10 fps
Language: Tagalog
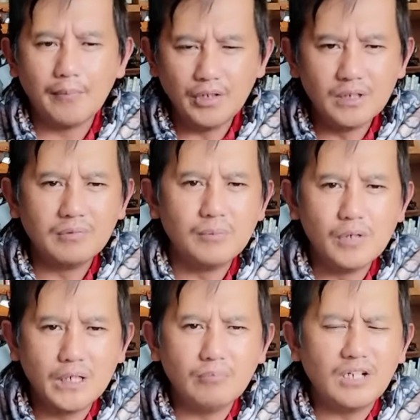bidam ti
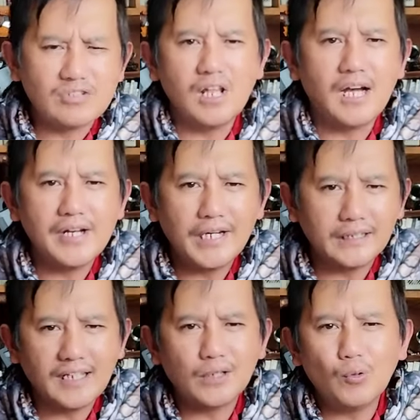bagim kasla ka
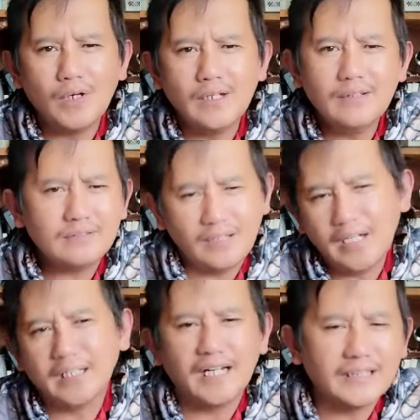nakatkatukan
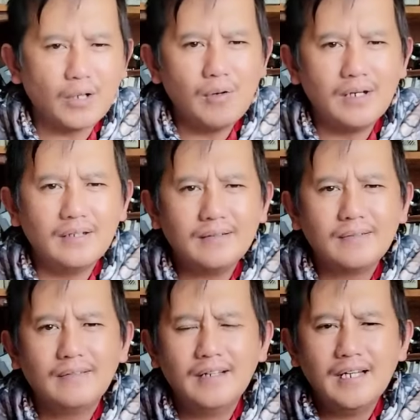
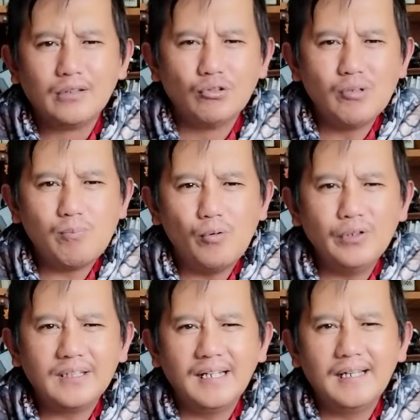nakatkatawan to the
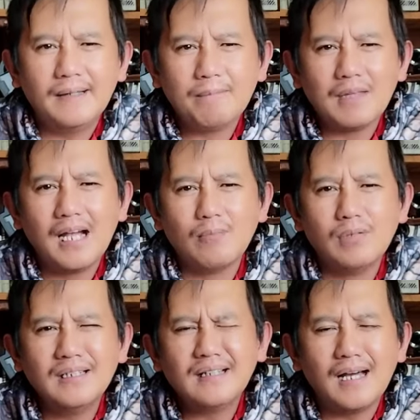point nga
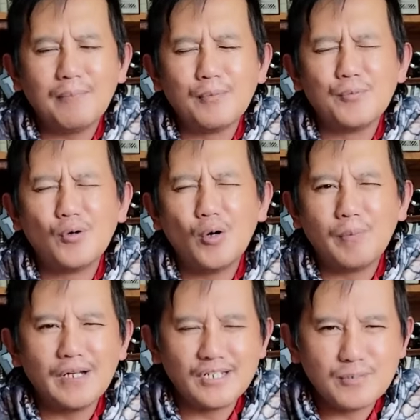agbaling ka ko
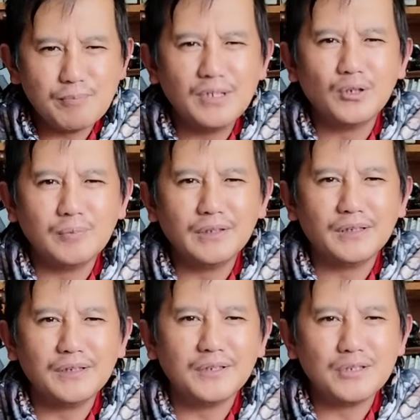pa respeto mi
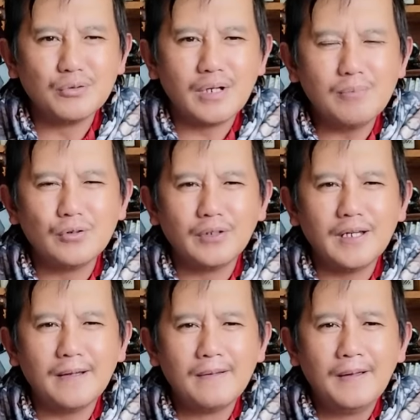ti itsura mo
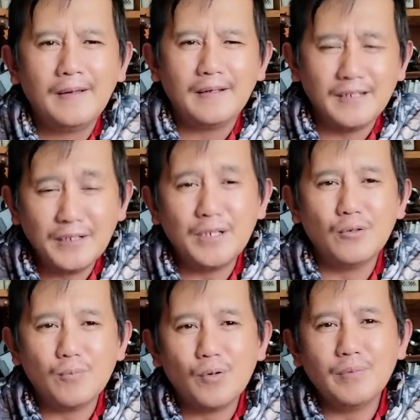nga kin
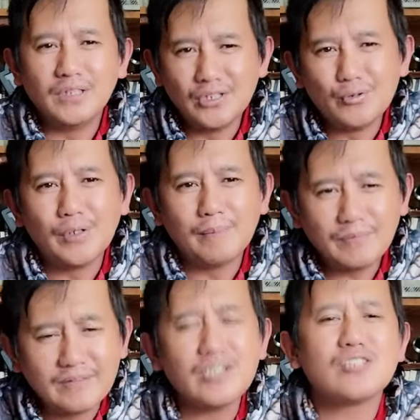kinupormi ti itsura
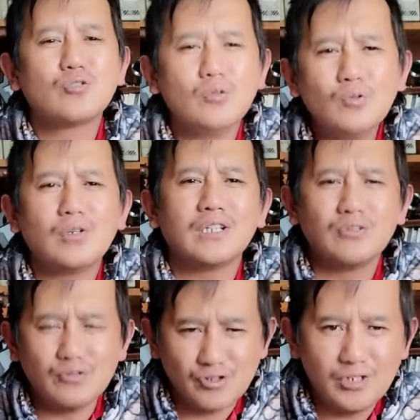just to look at
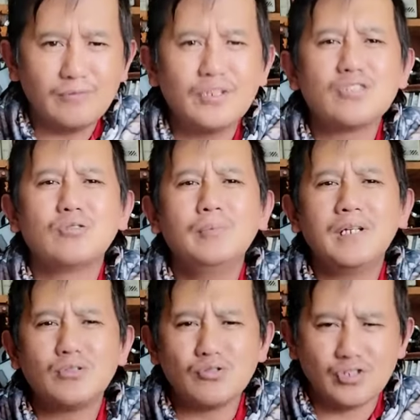yourself just to
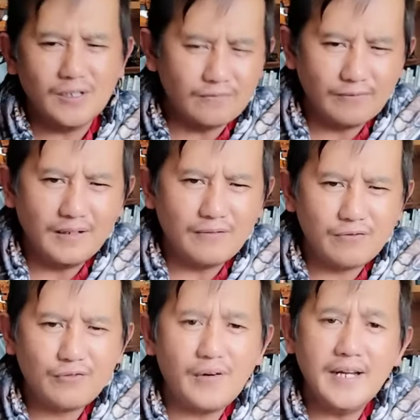make yourself nga
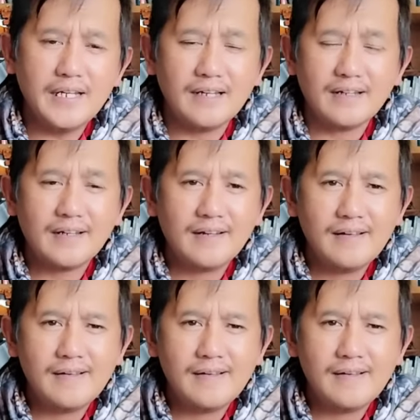funny